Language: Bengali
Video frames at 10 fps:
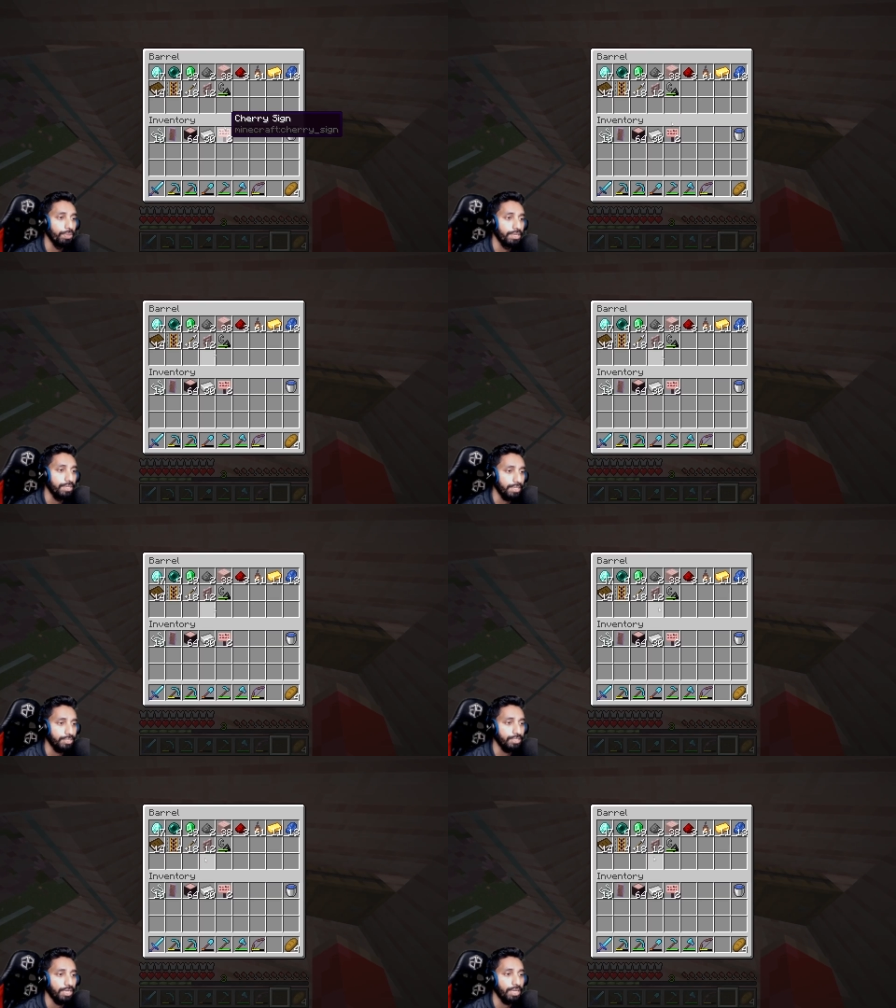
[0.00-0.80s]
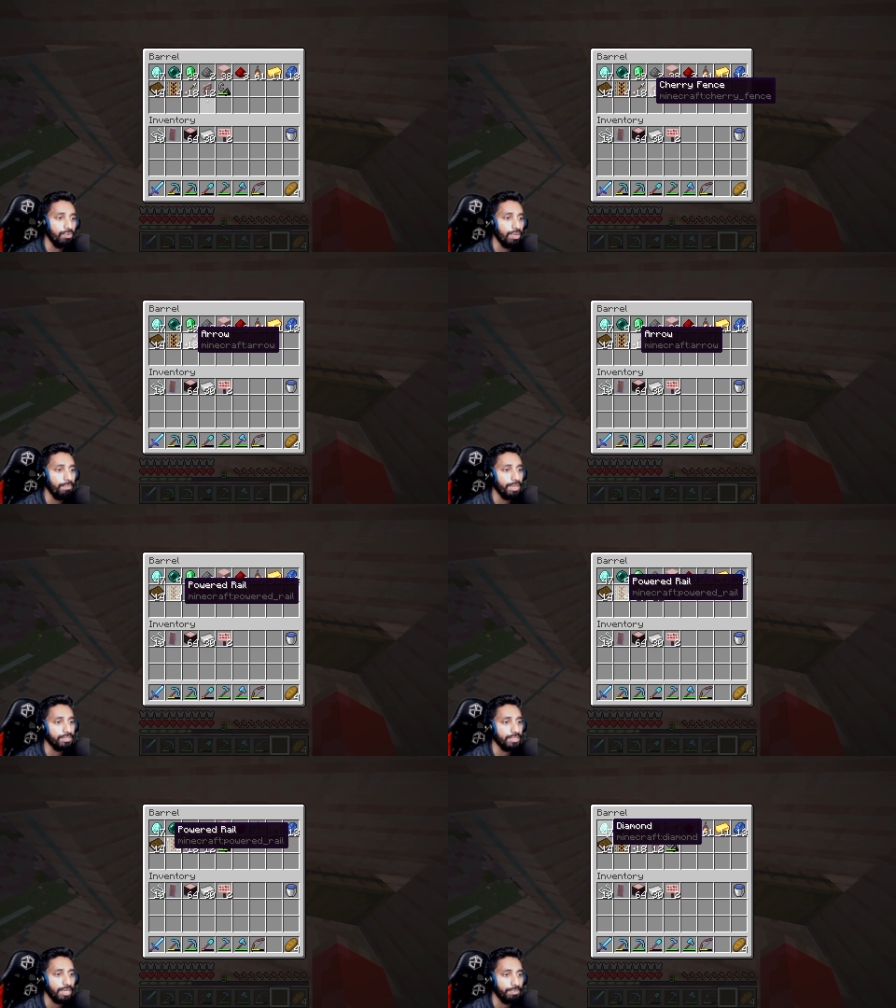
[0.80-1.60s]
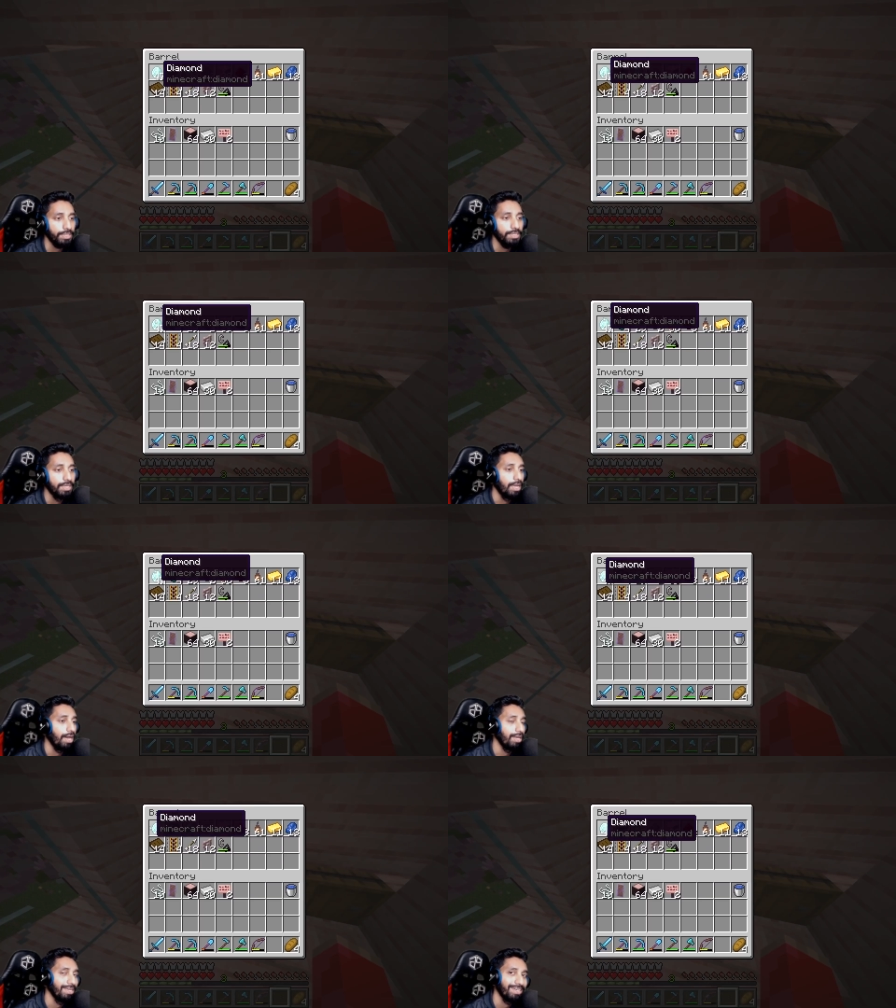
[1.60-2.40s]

ঠিক আছে এগুলা মাস্ট লাগবেই আর এখানে